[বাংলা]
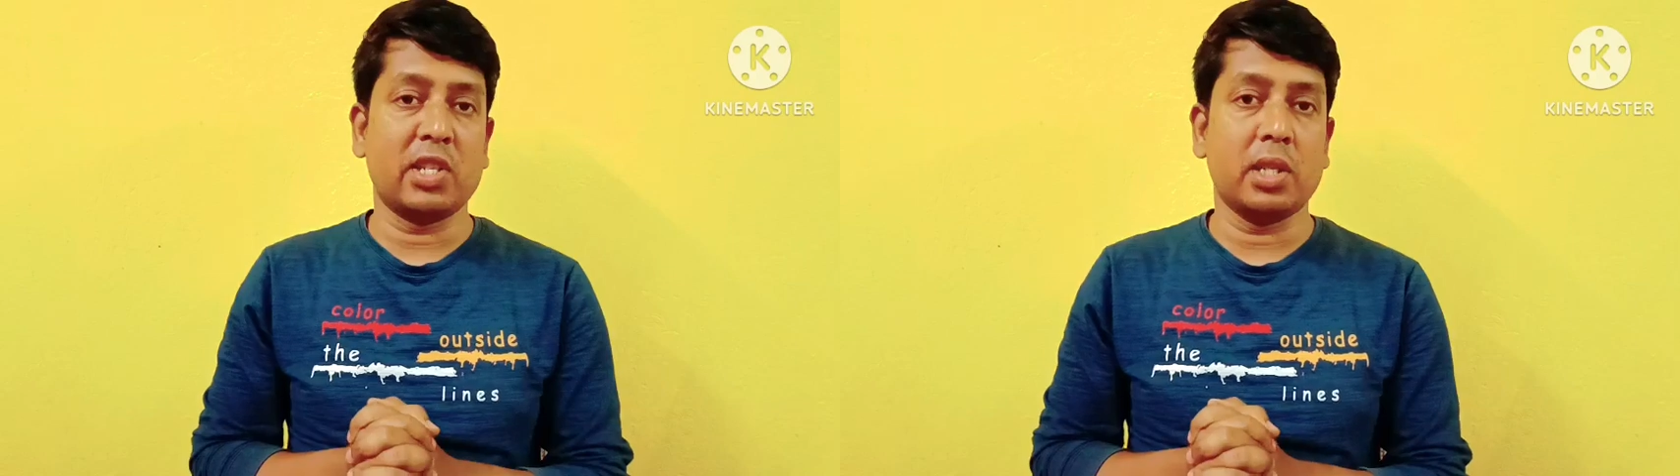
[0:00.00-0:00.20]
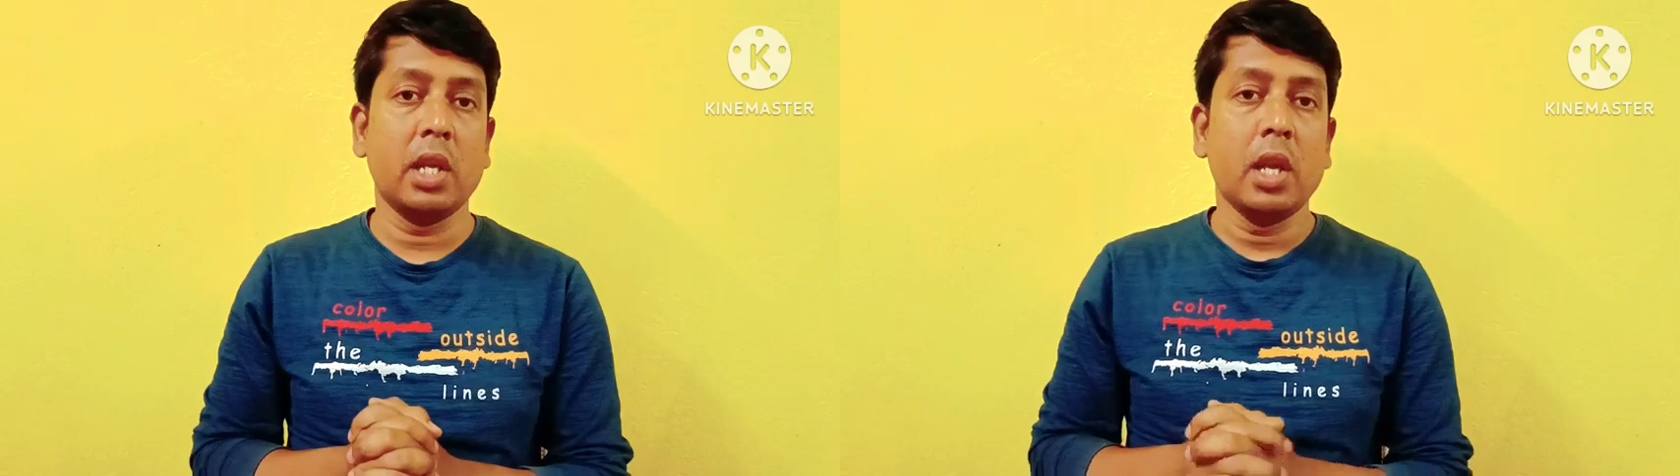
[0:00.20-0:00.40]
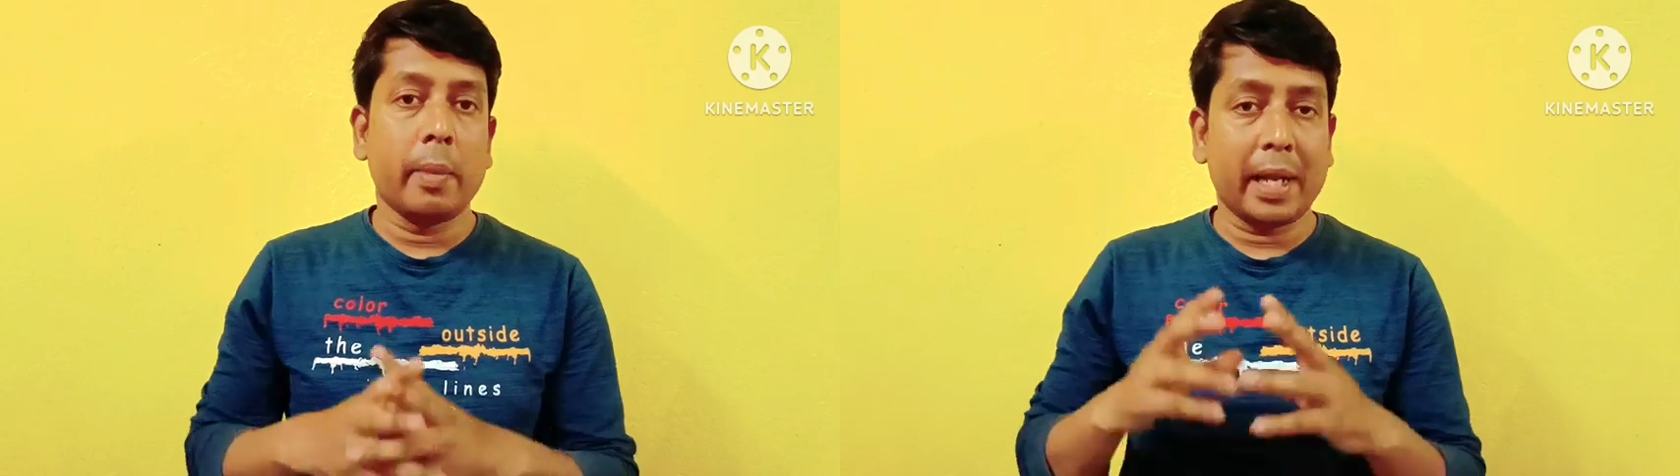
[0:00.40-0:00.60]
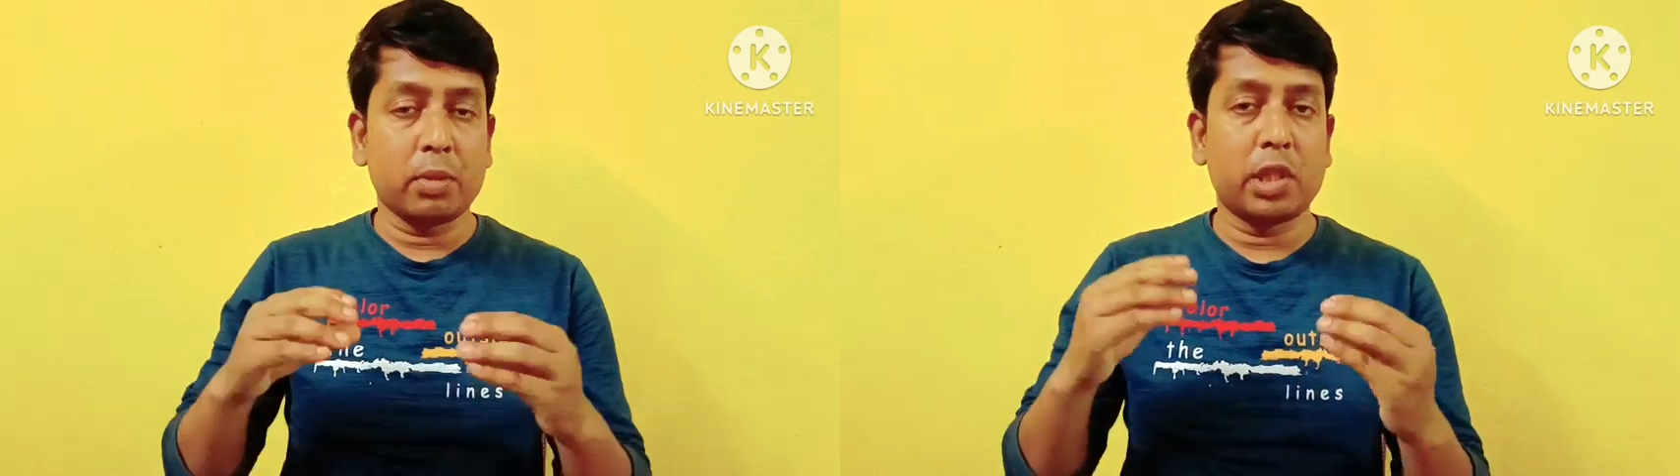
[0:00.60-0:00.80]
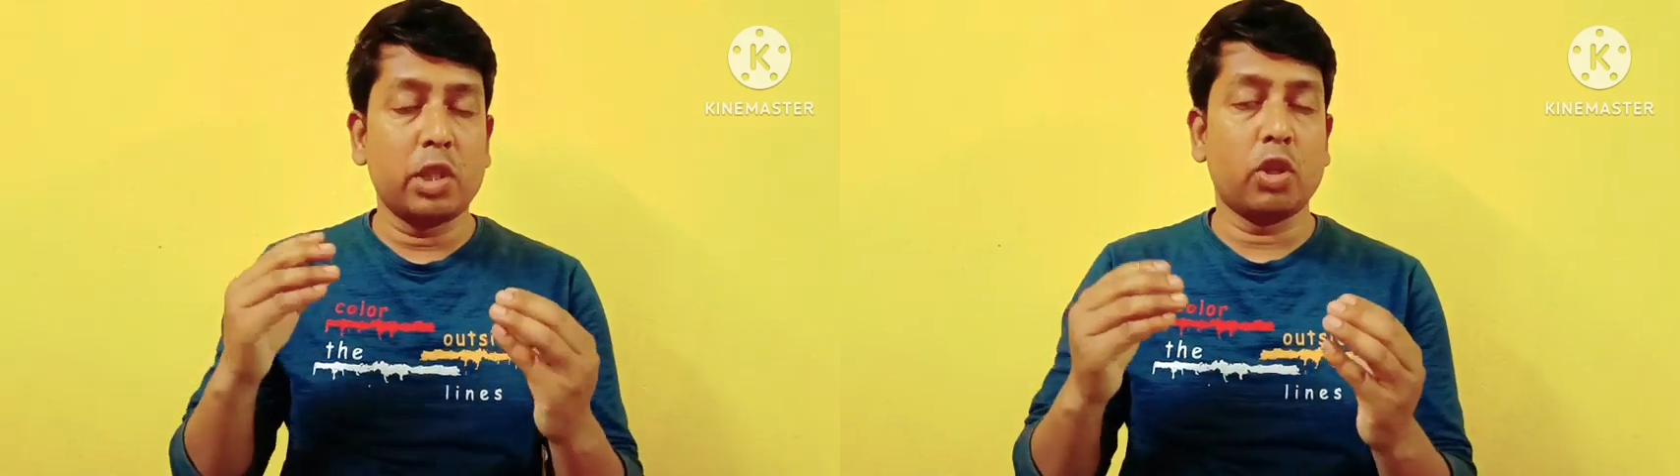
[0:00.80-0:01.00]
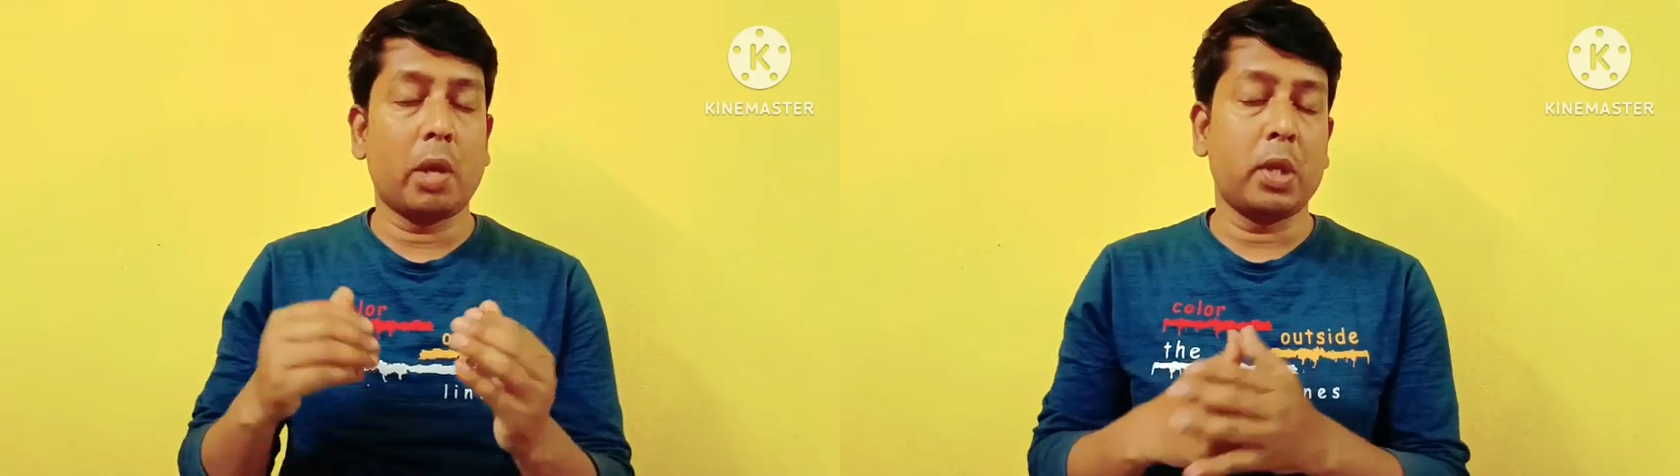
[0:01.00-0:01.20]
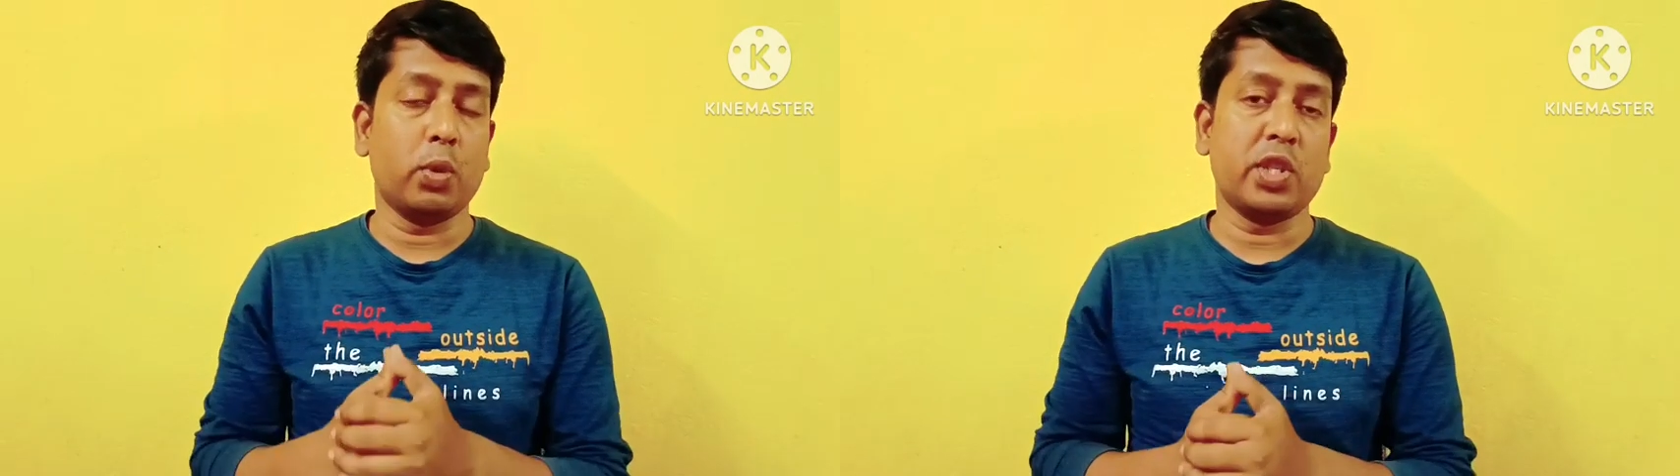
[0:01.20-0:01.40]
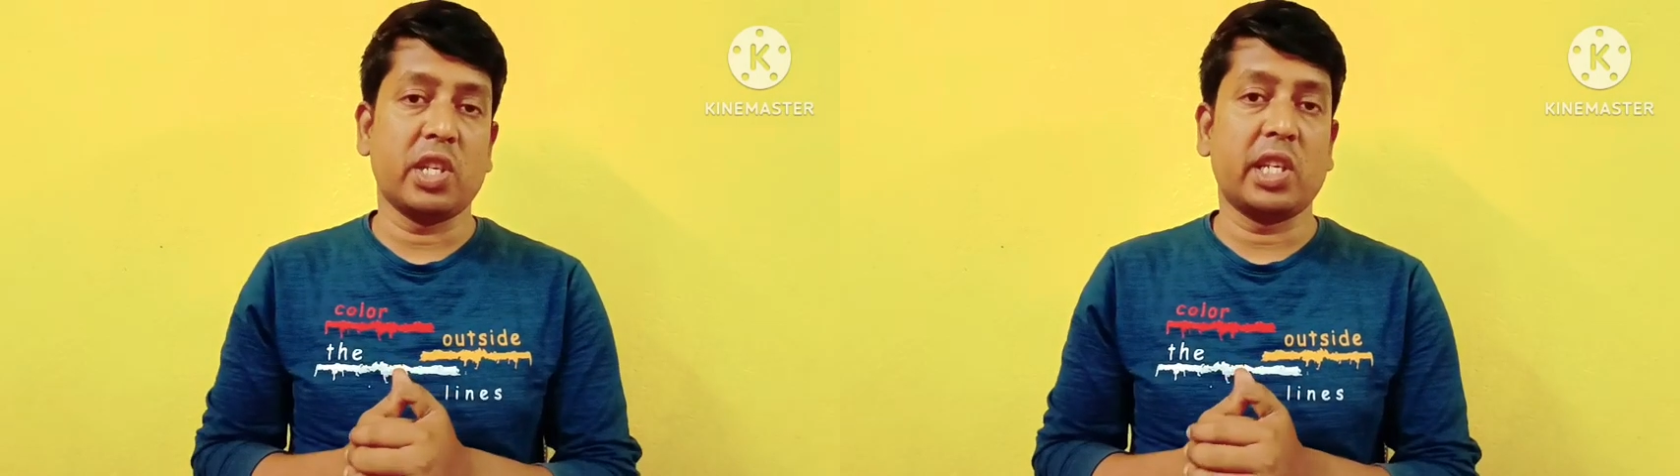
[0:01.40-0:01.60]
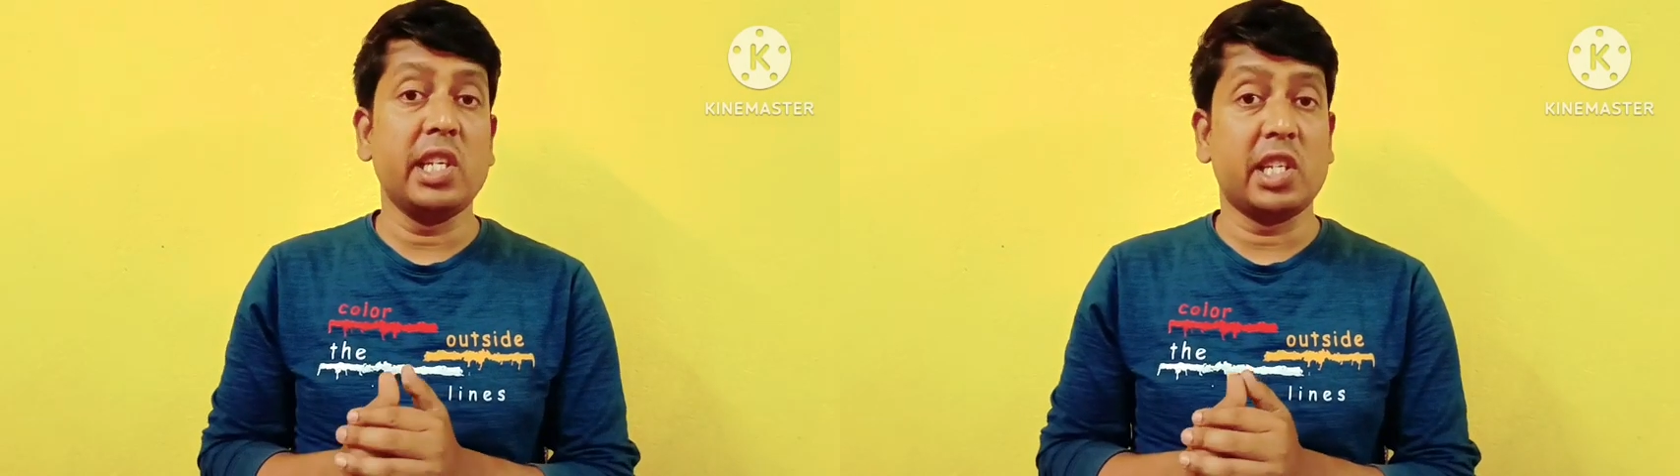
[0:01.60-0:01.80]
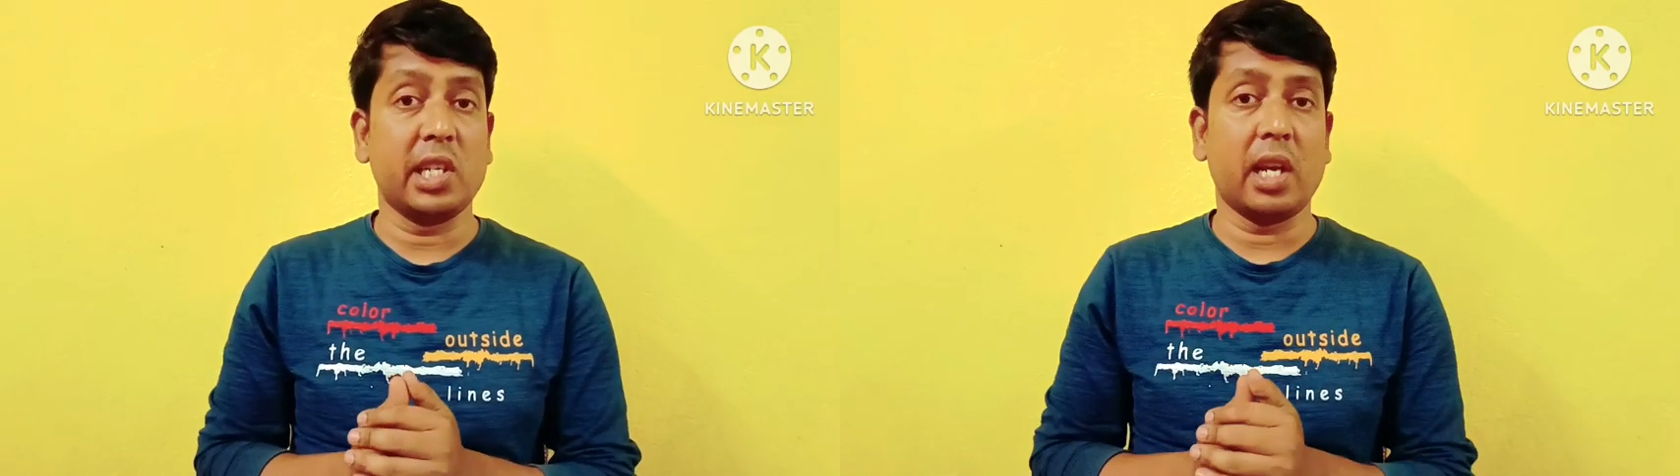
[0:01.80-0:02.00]
আছে একদম শিরোনামে রয়েছে
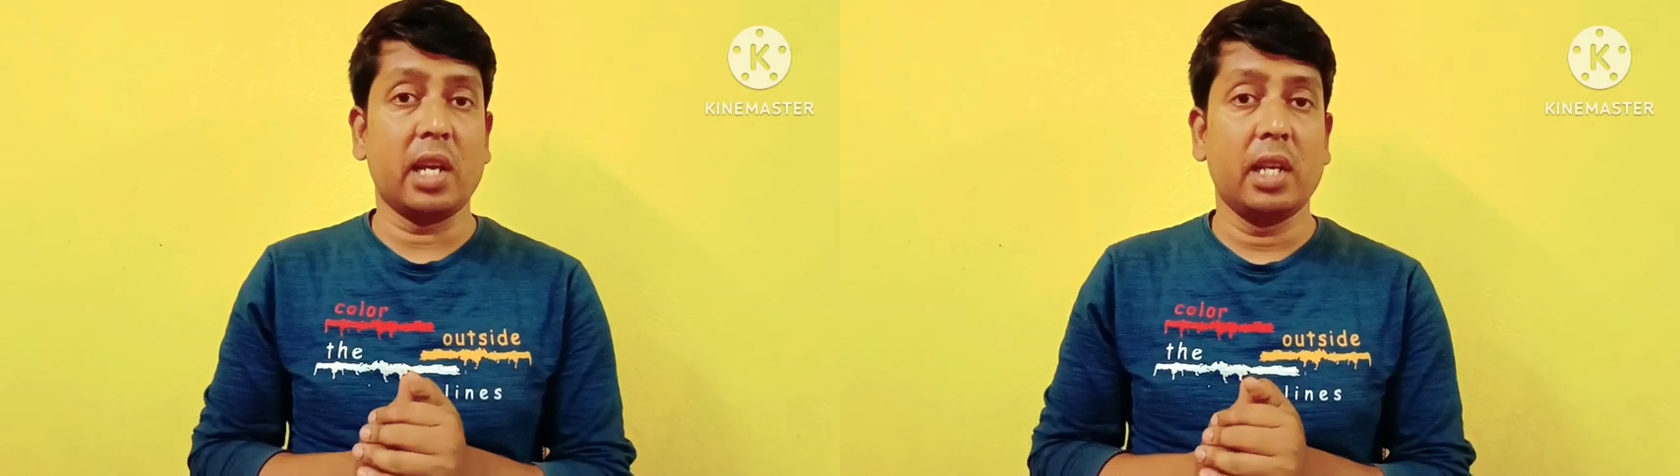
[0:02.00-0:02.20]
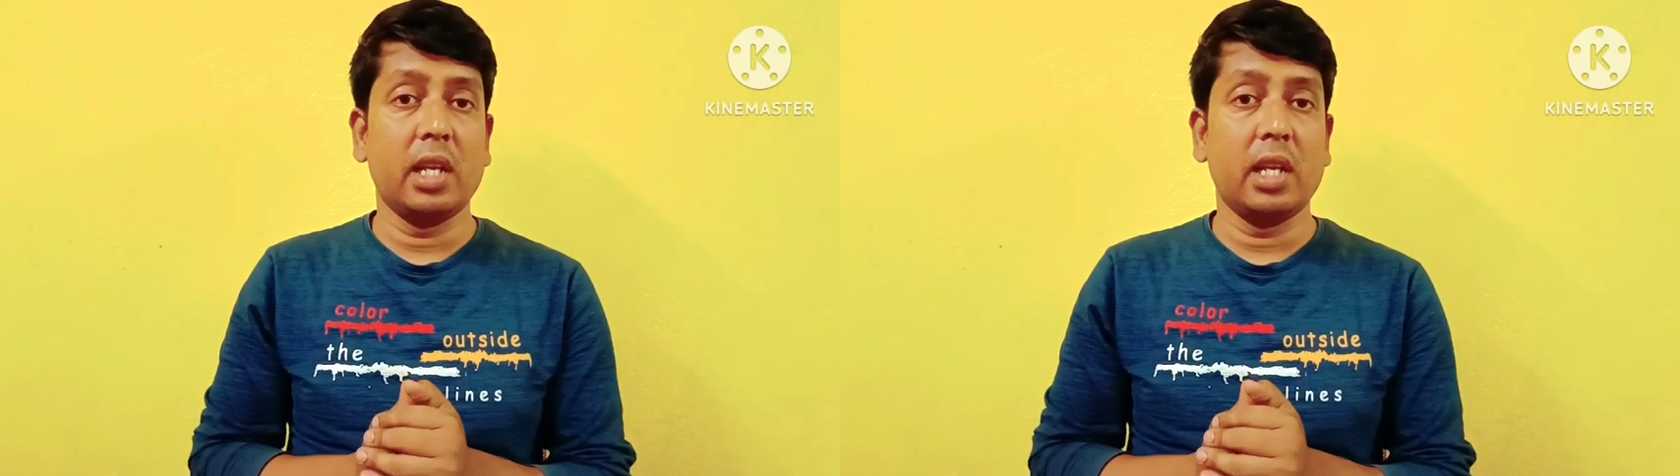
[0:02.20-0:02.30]
কি সেটা